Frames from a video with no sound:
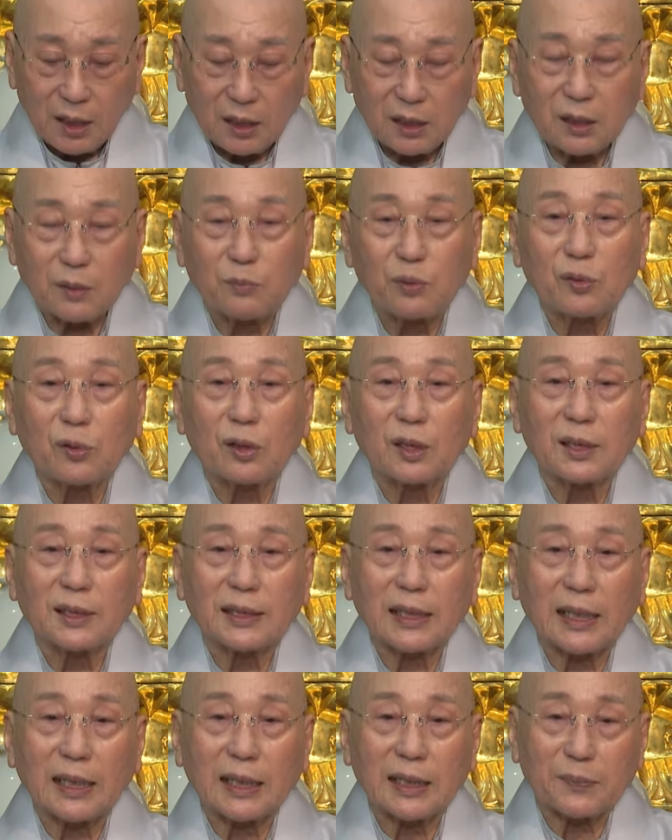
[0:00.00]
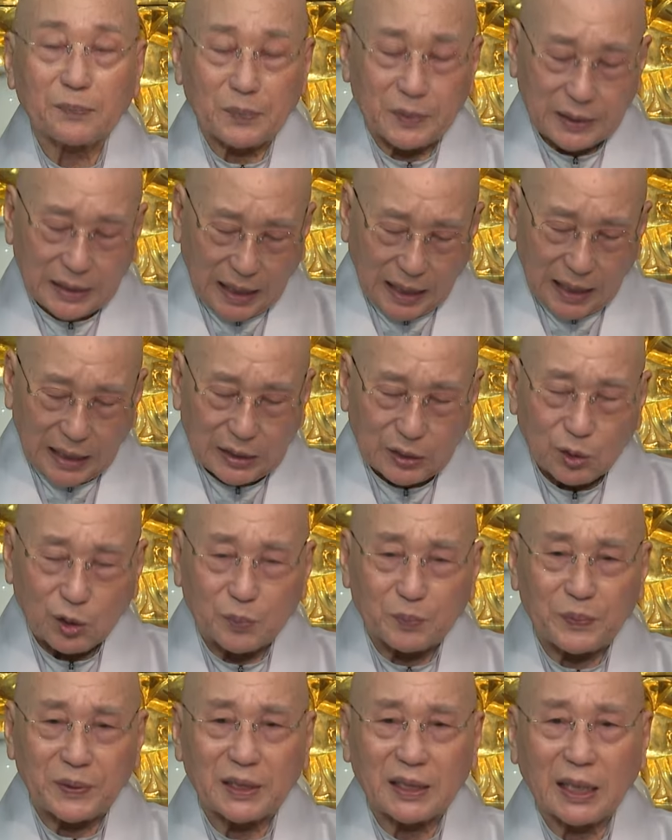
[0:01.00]
이제 물건을 싸게 사
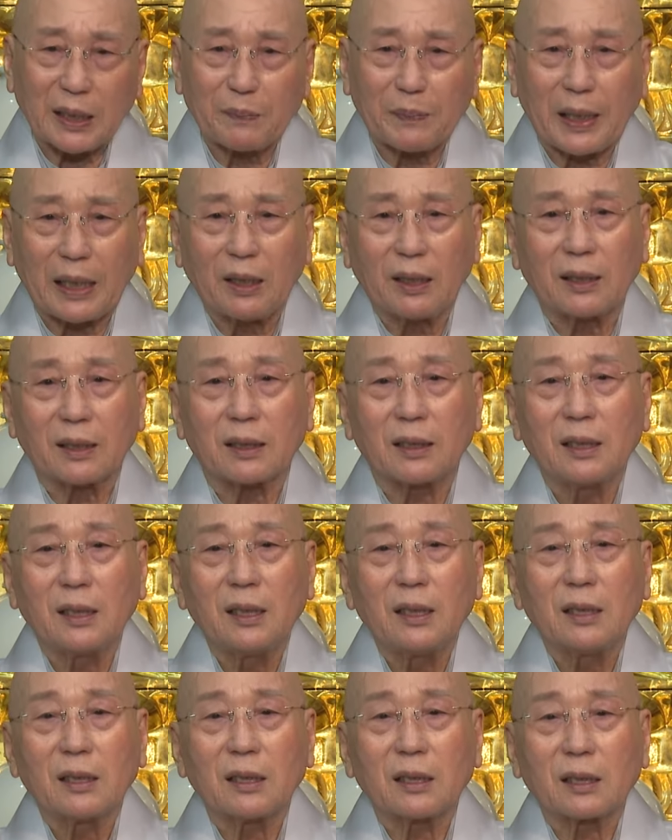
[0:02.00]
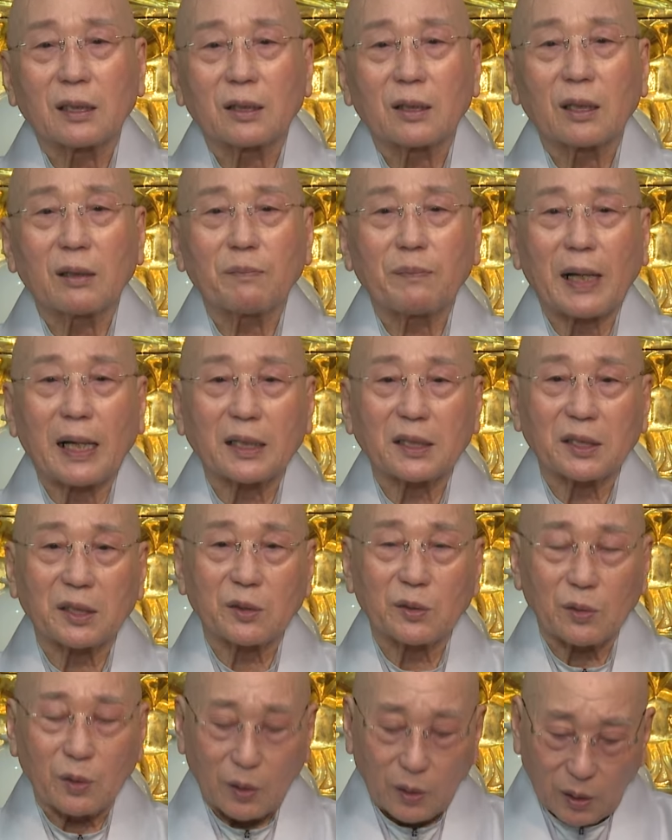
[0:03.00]
가지고 비싸게 파는 어, 그런
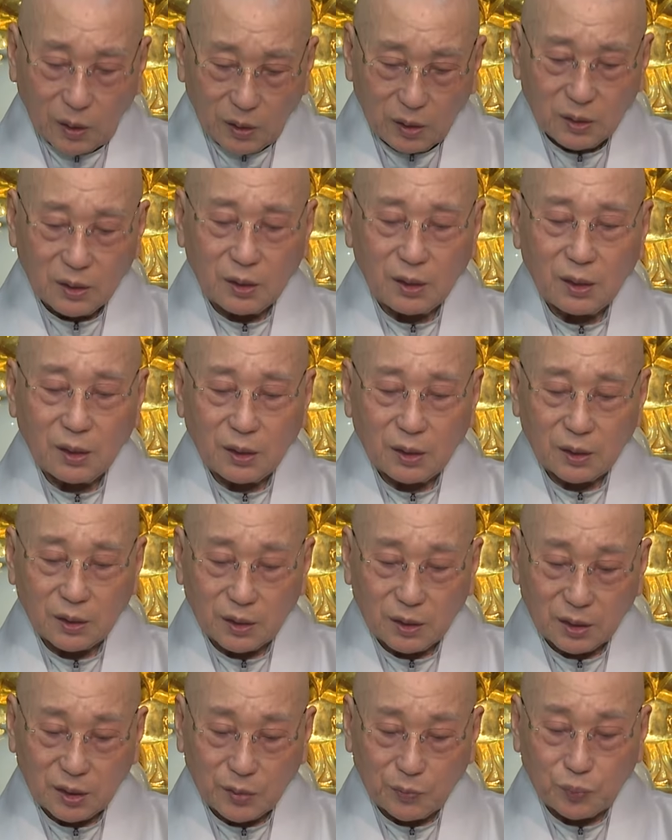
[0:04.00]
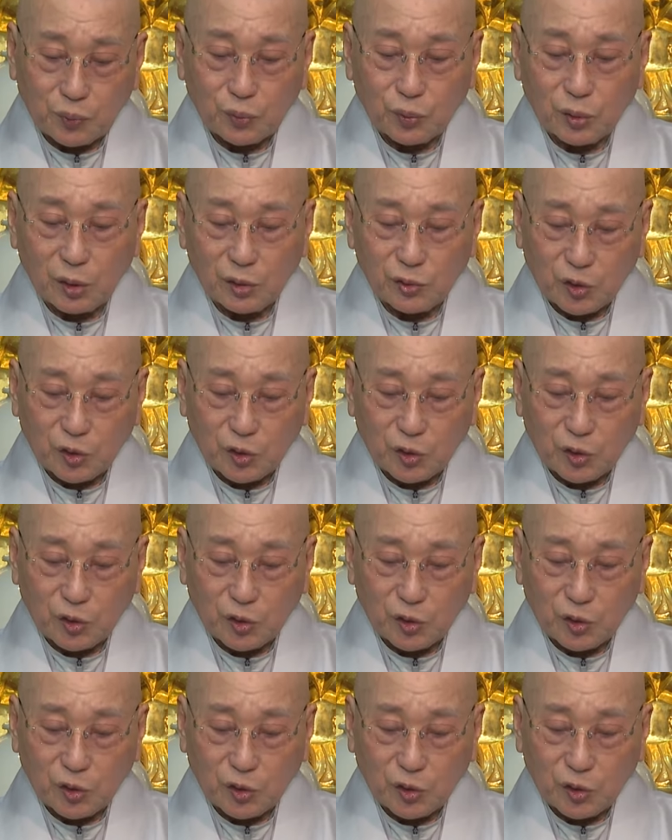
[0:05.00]
방식으로 어, 이제 부를